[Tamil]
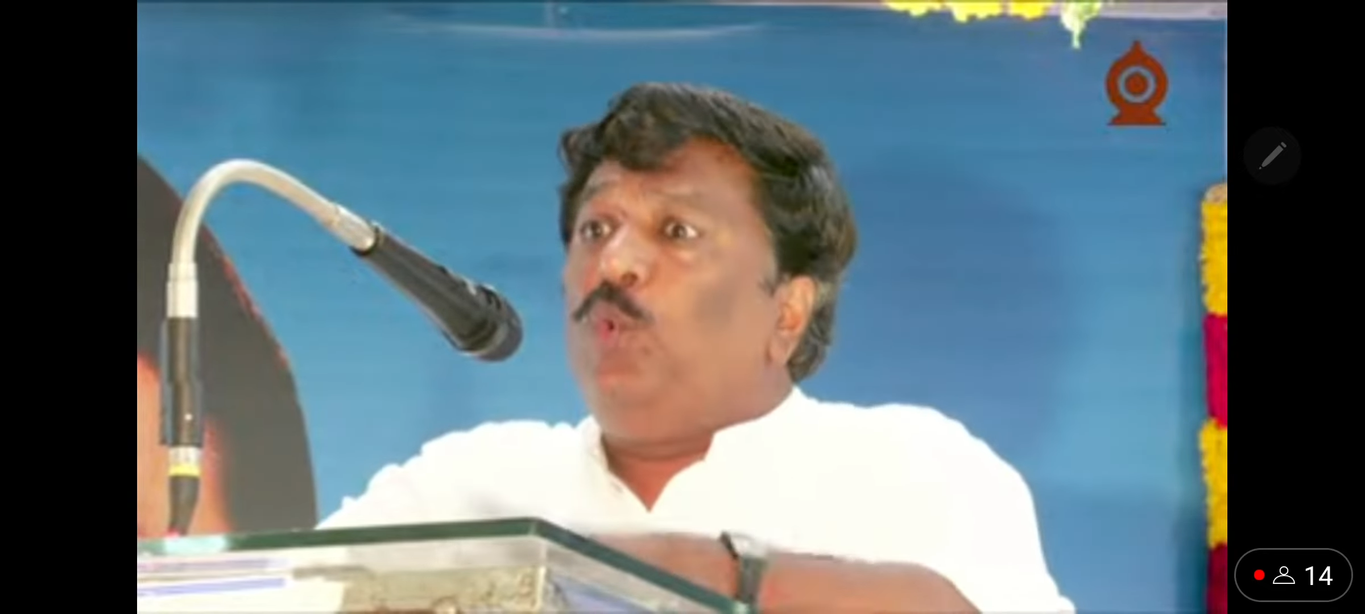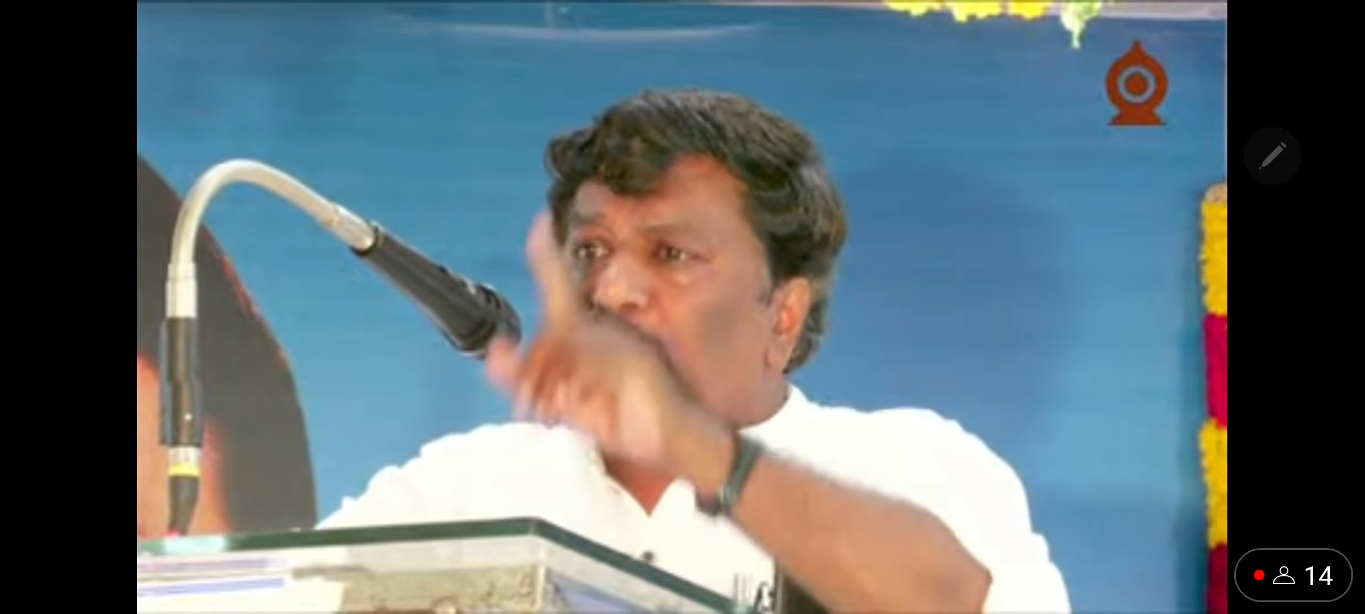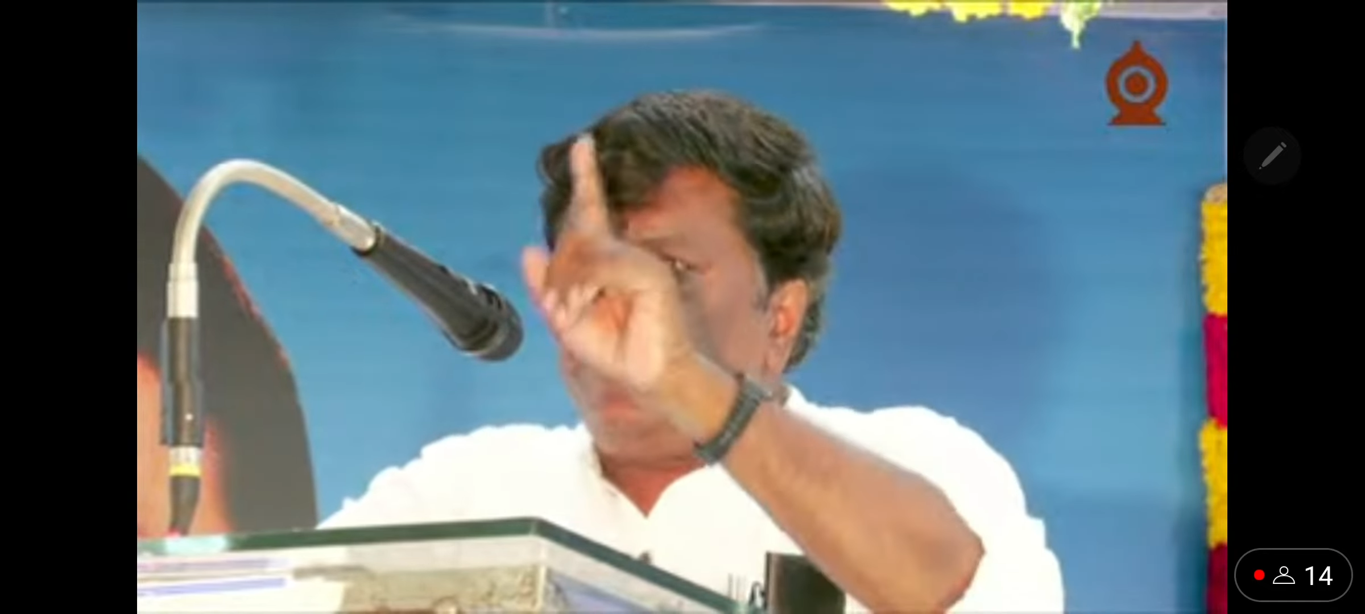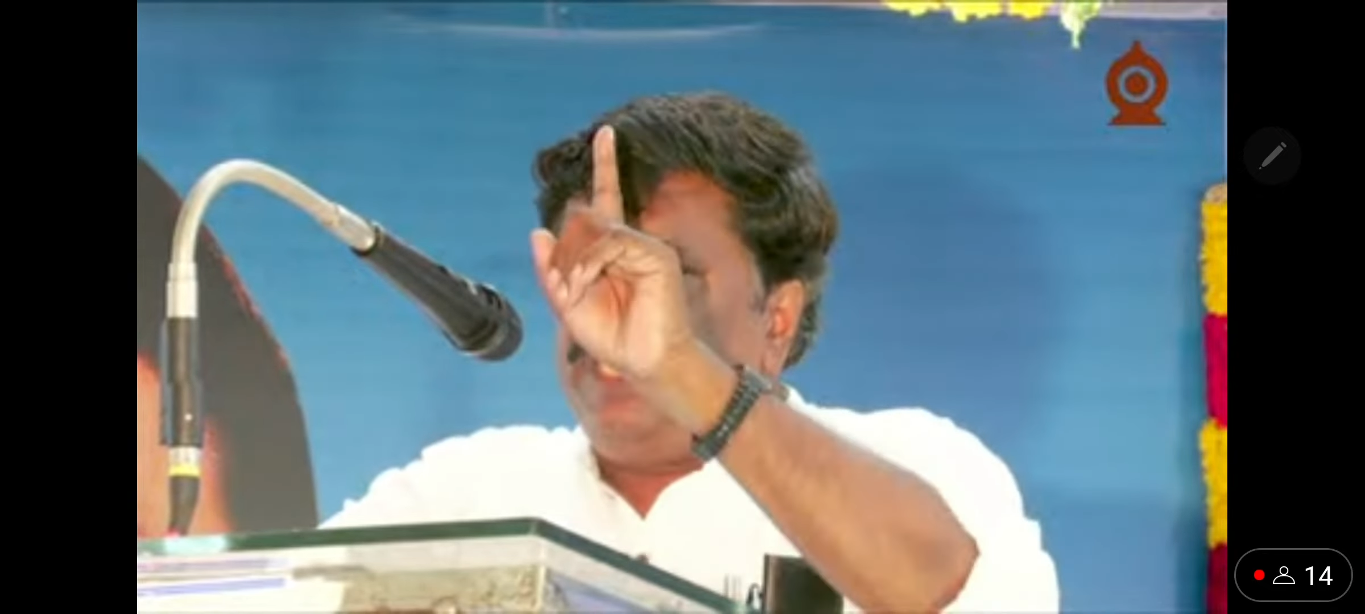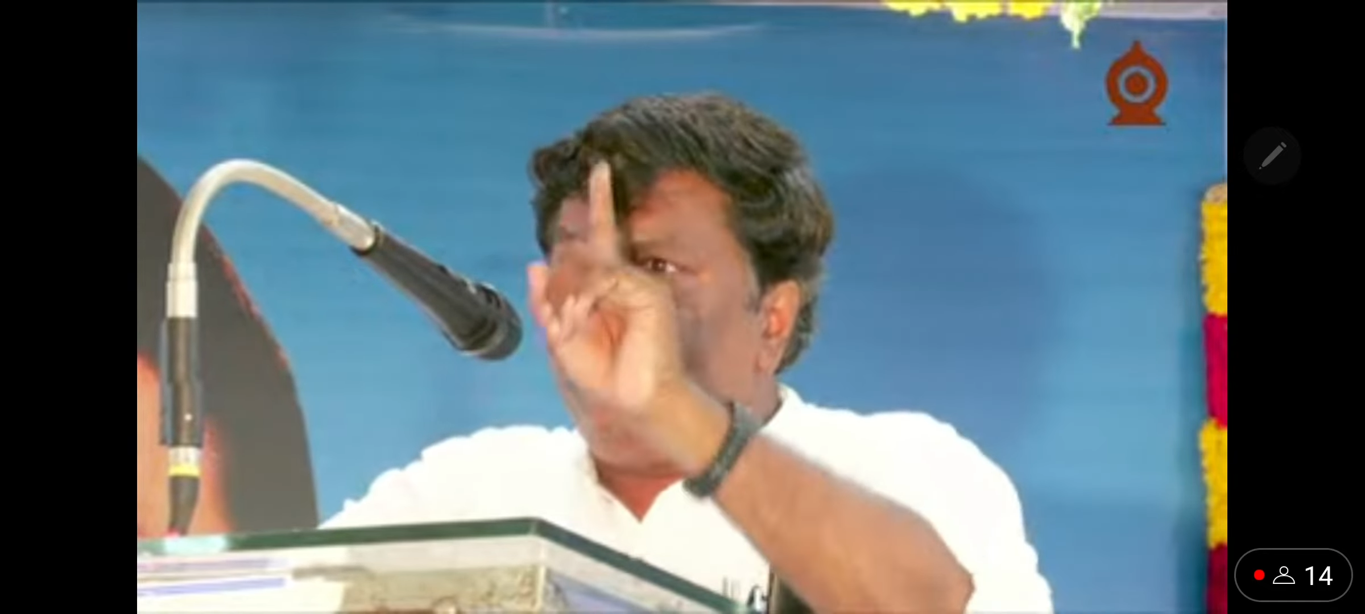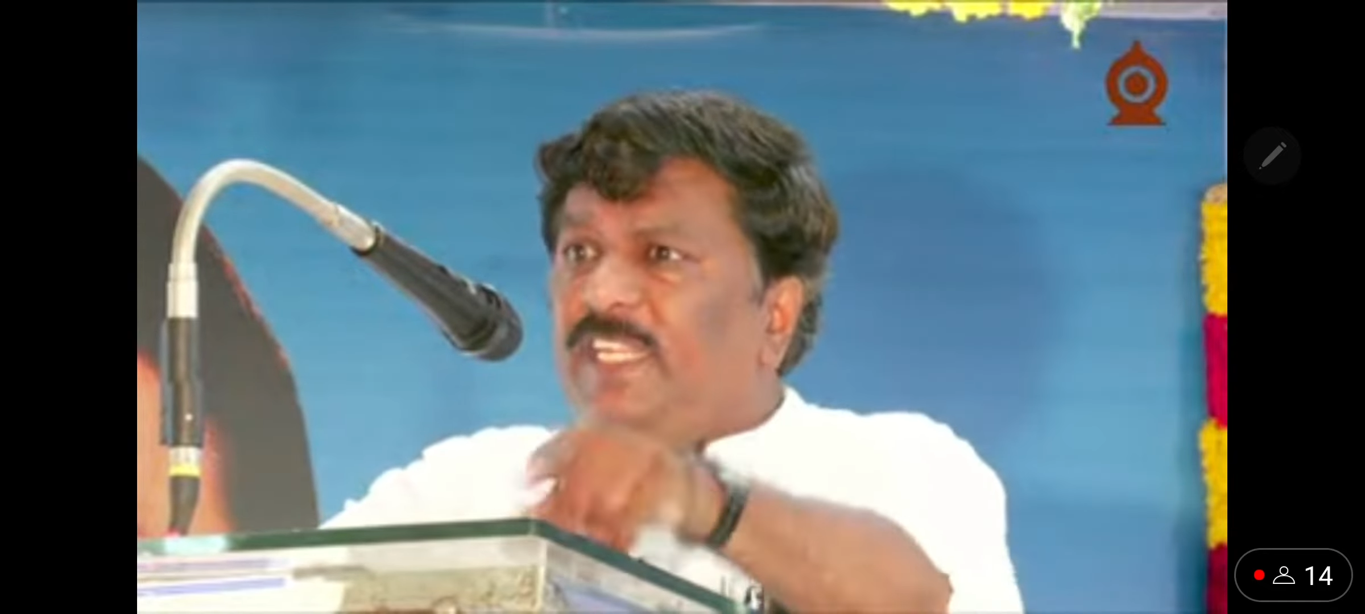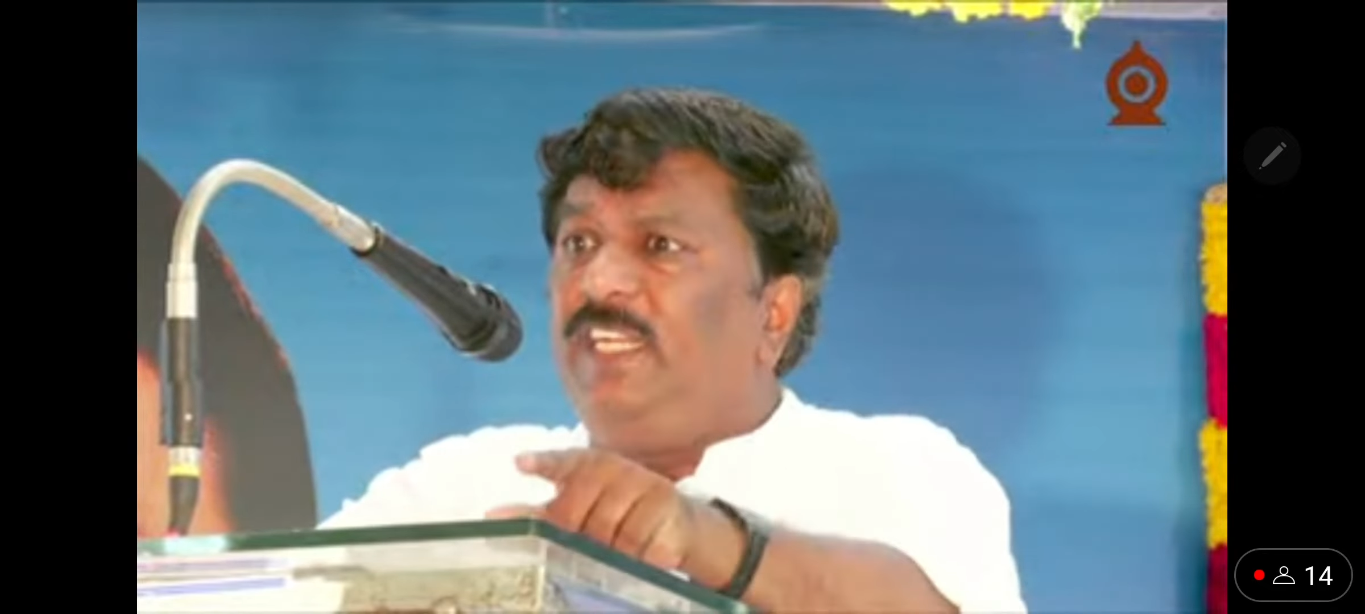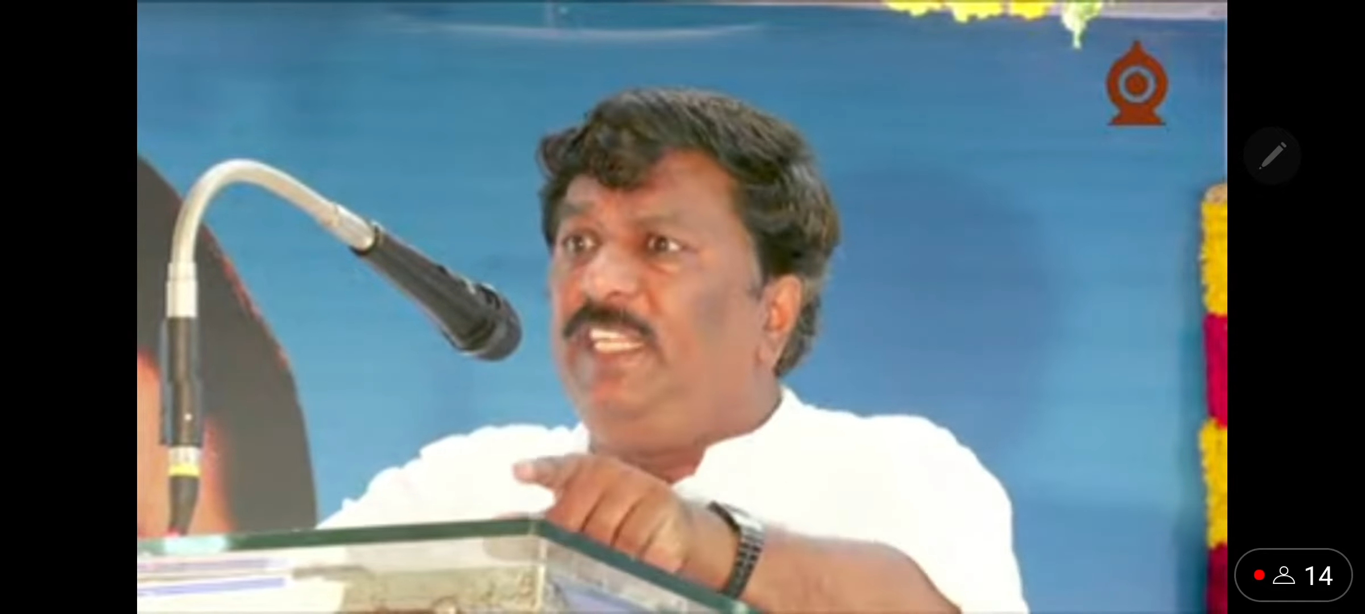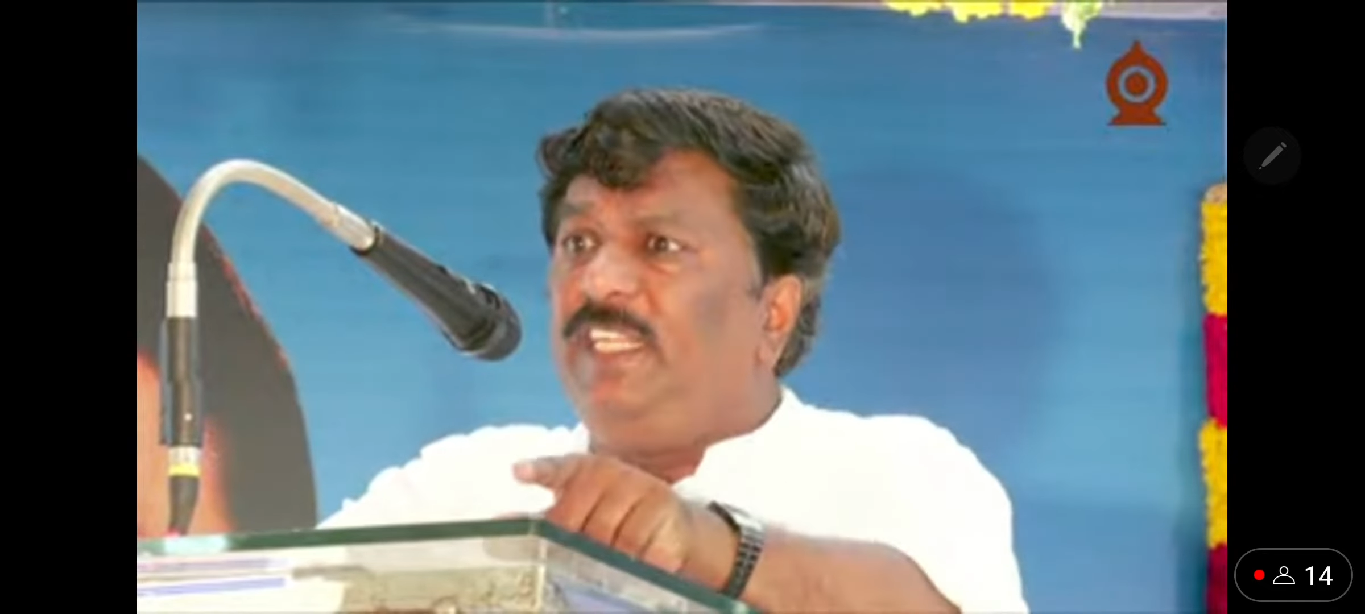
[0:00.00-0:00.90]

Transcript: ஒன்று நீங்கள்